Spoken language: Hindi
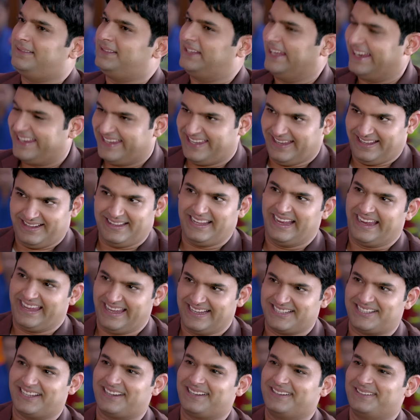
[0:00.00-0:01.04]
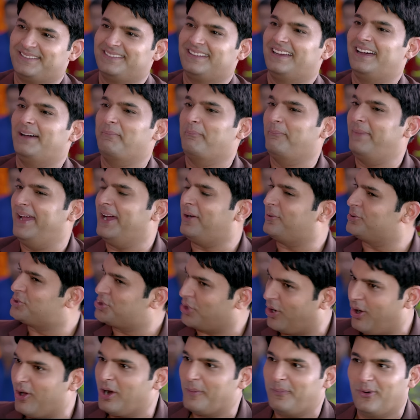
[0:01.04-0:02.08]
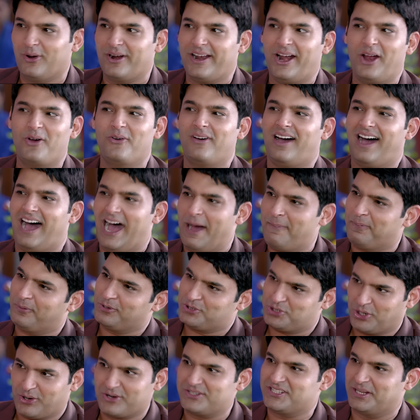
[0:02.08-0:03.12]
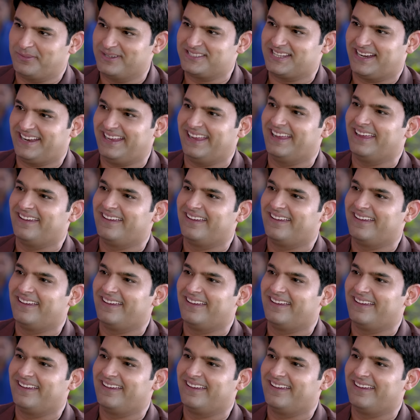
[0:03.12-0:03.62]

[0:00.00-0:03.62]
देखिए देखिए सर मैं कुछ और बोल रहा हूँ आप कुछ और समझ रहे